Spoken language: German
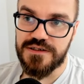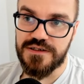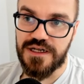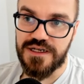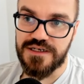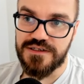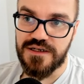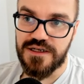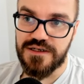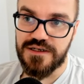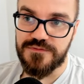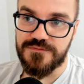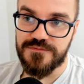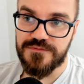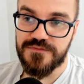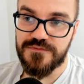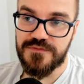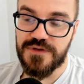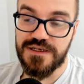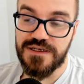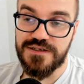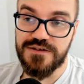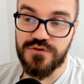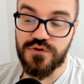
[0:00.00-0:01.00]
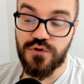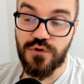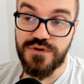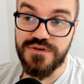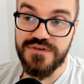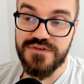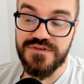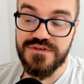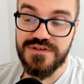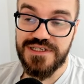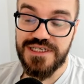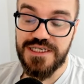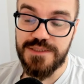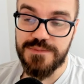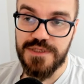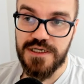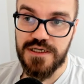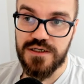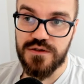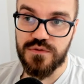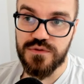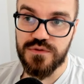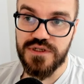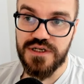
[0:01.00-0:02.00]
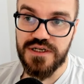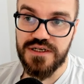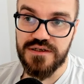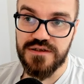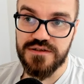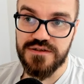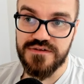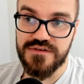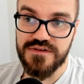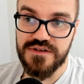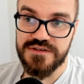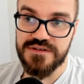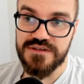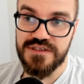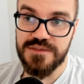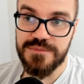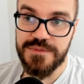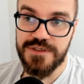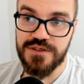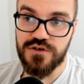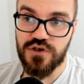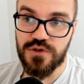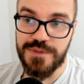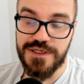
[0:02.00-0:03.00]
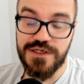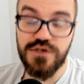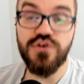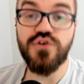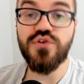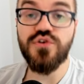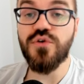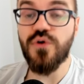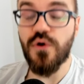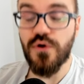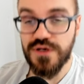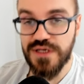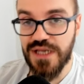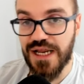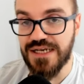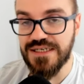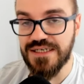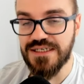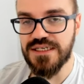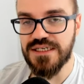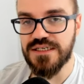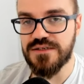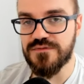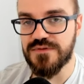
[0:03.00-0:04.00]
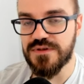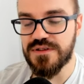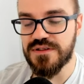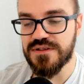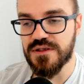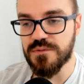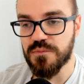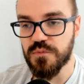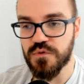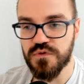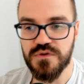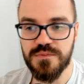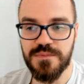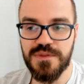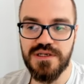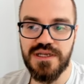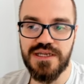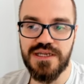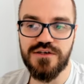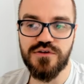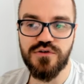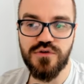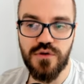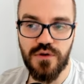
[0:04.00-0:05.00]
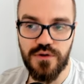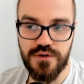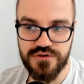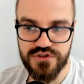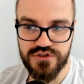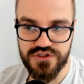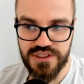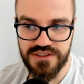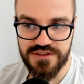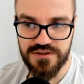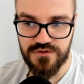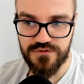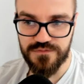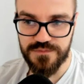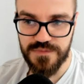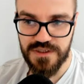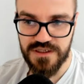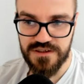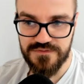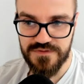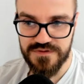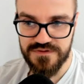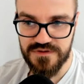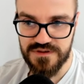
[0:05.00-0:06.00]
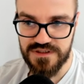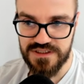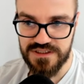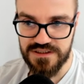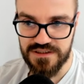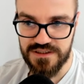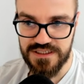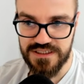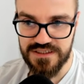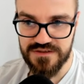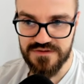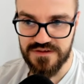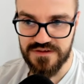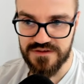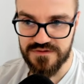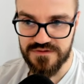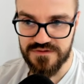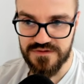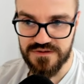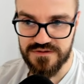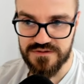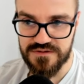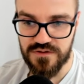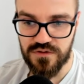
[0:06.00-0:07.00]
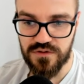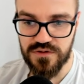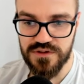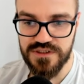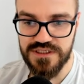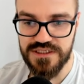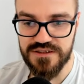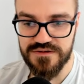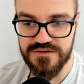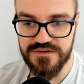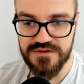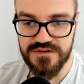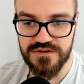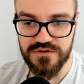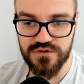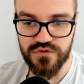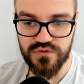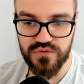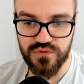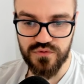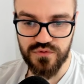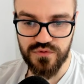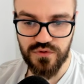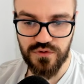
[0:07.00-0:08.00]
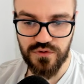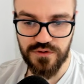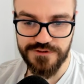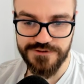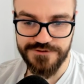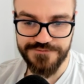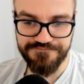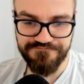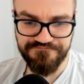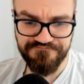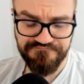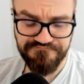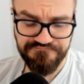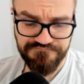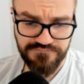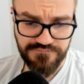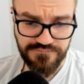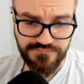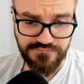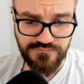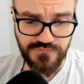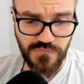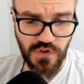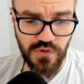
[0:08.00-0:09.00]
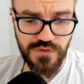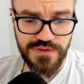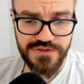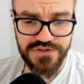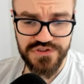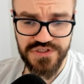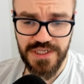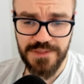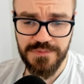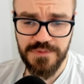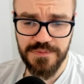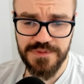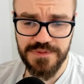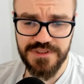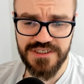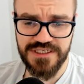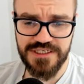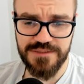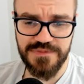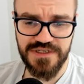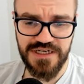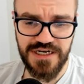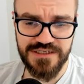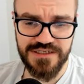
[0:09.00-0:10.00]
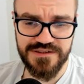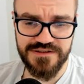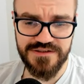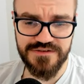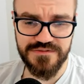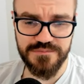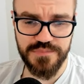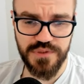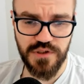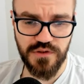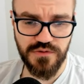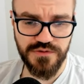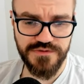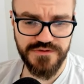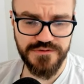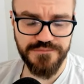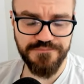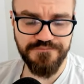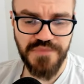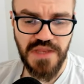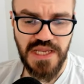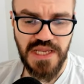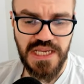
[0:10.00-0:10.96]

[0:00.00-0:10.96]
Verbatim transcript: ein, ein, ein, neues Thema oder ein, das gleiche Thema noch mal neu angehen will, dann müsste man einen neuen Chat aufmachen, was ihr hier links an der Seite auch jederzeit dann tun könnt. Und jetzt schreibt mir hier eben gerade diesen Post.